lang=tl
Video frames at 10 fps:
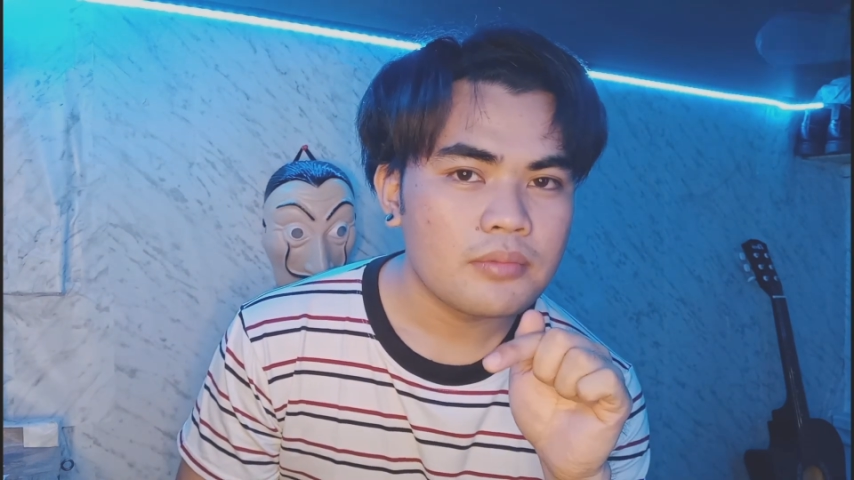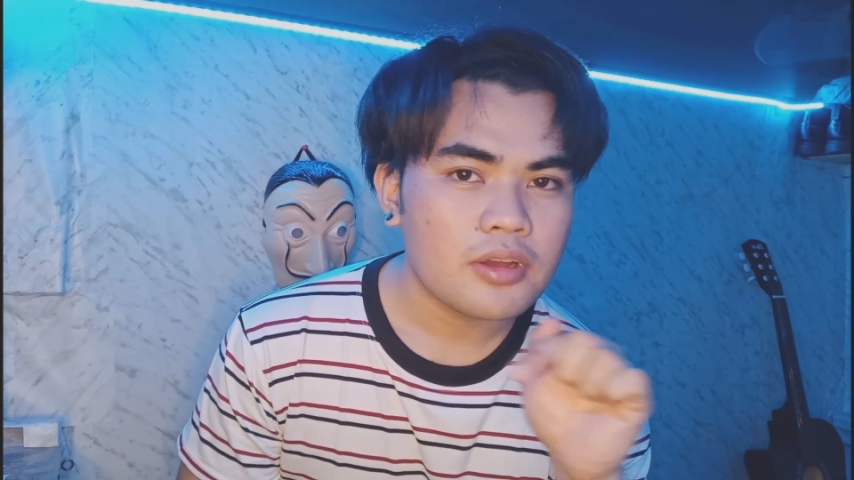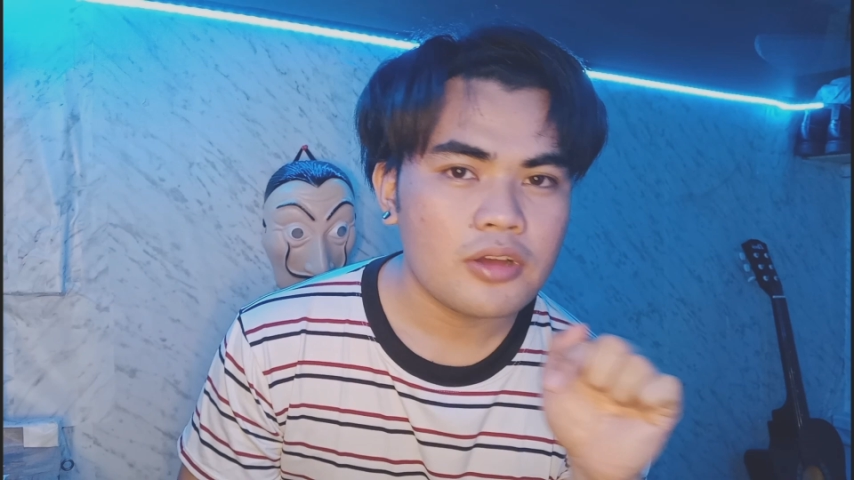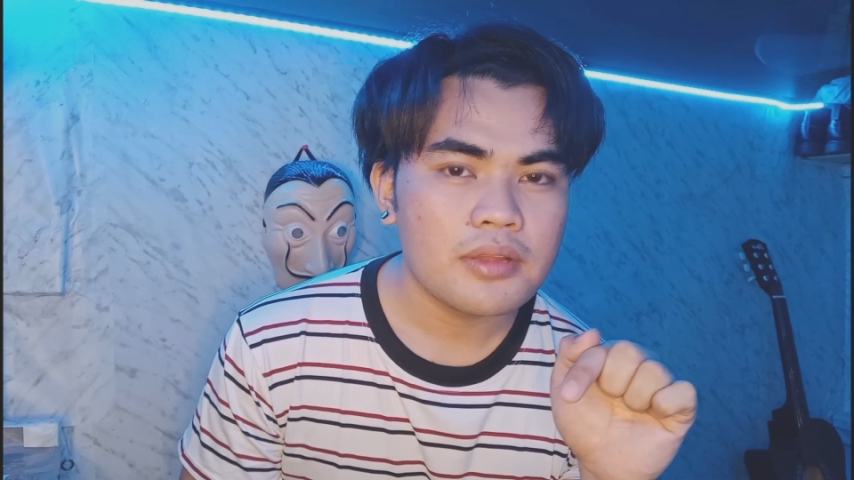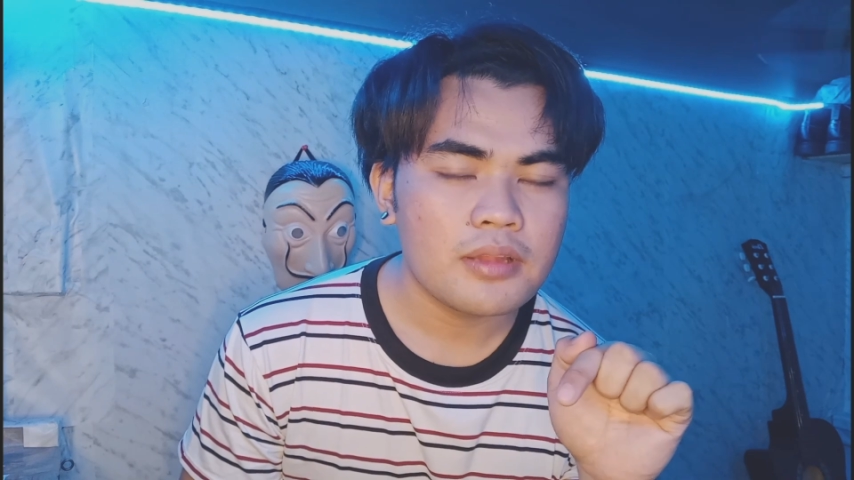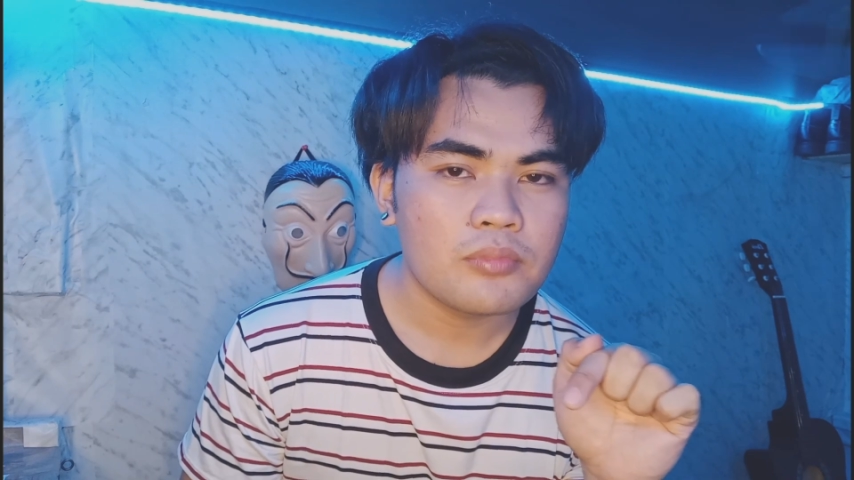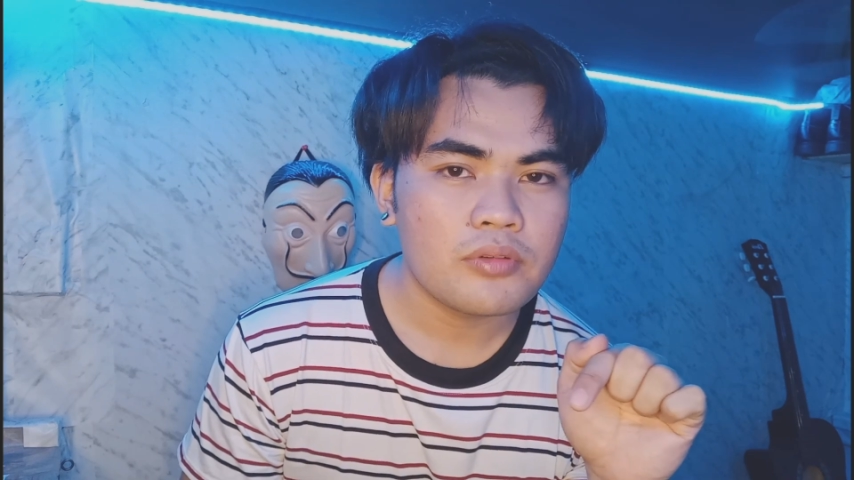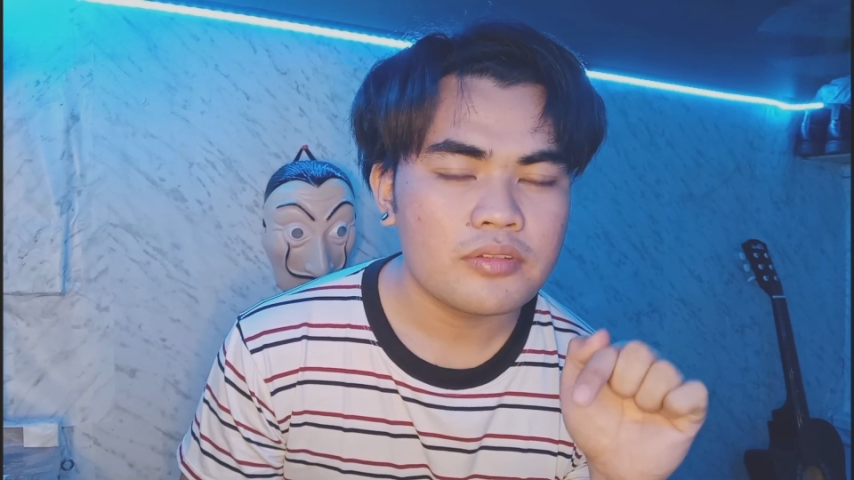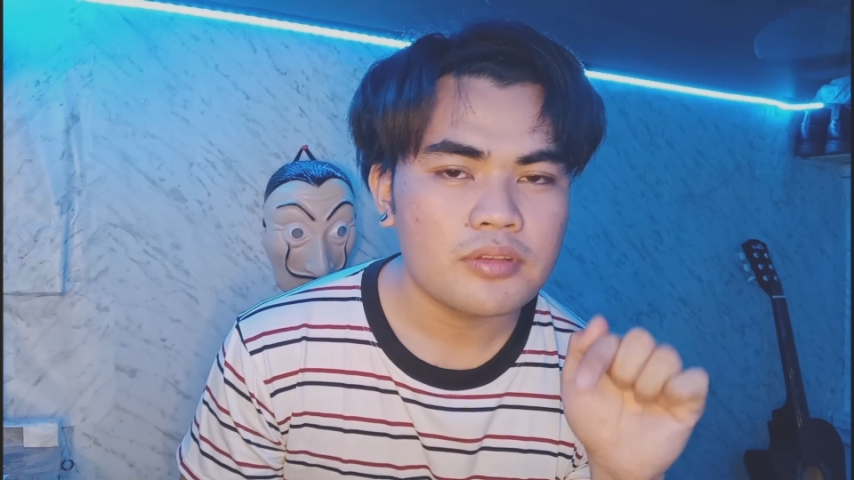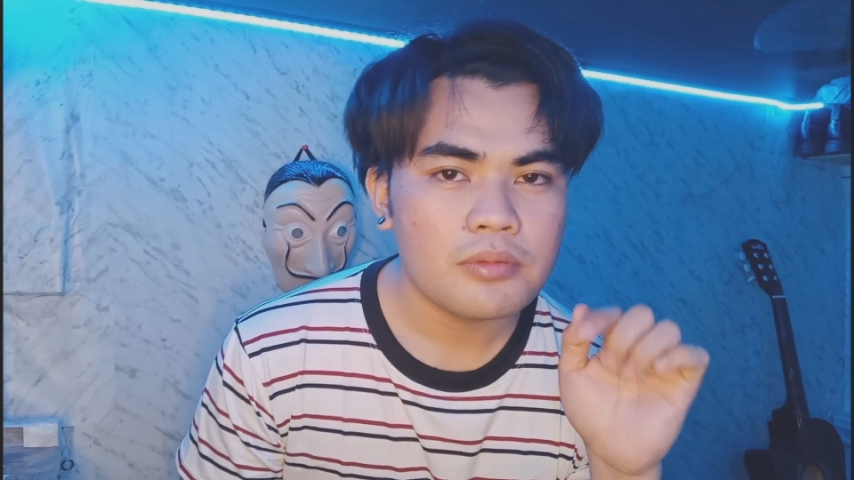mag-comment lang
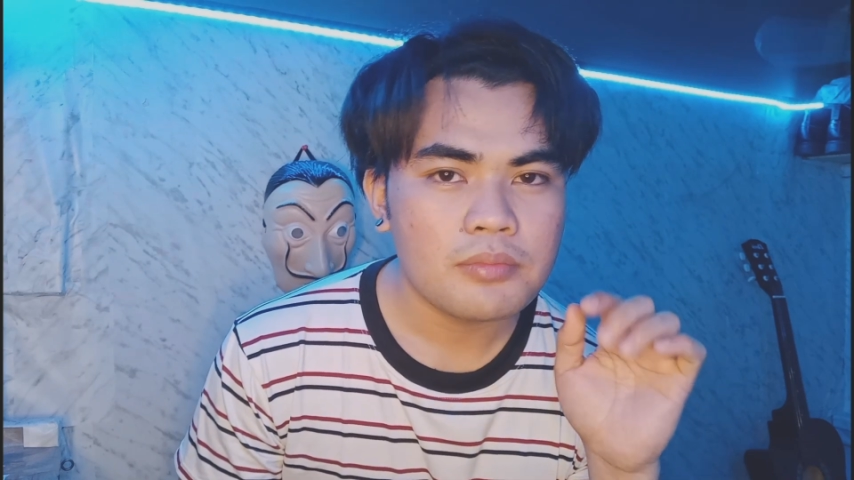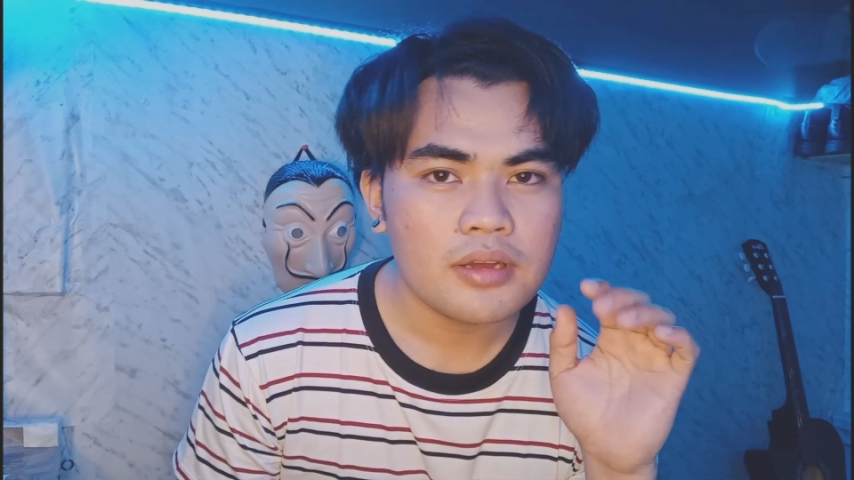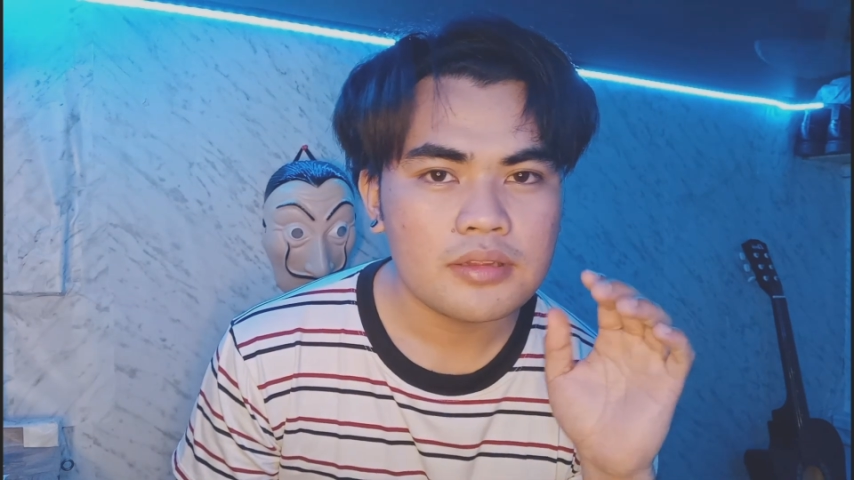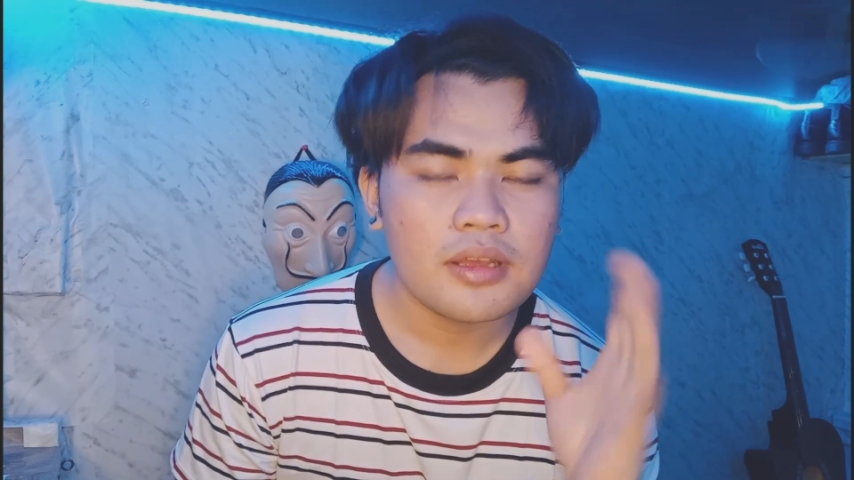po kayo sa baba